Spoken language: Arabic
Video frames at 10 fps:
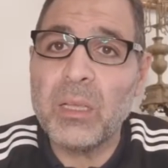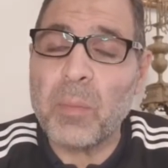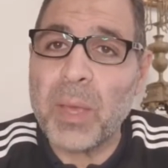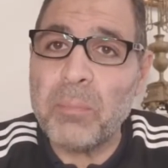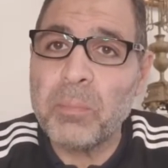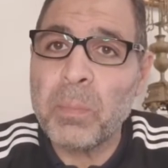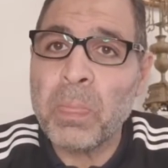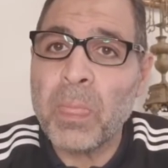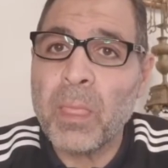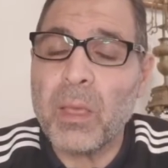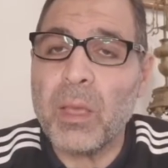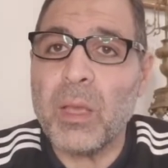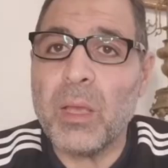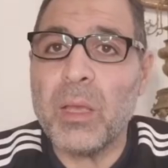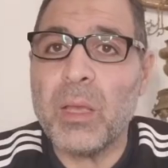تمام
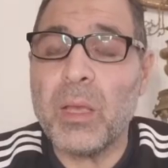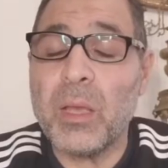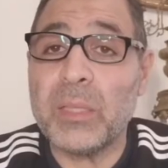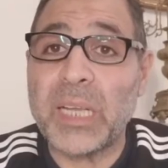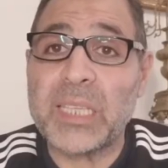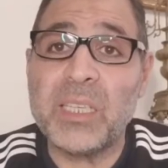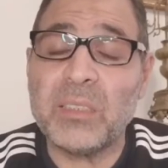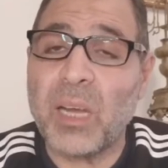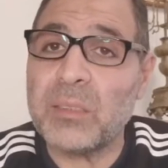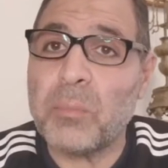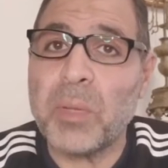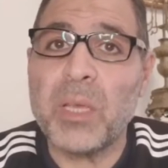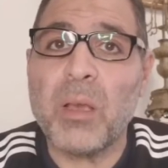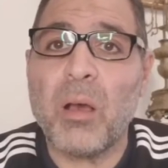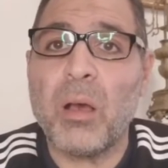آه, آه، تكسير
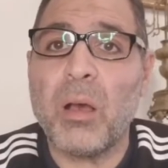عربيه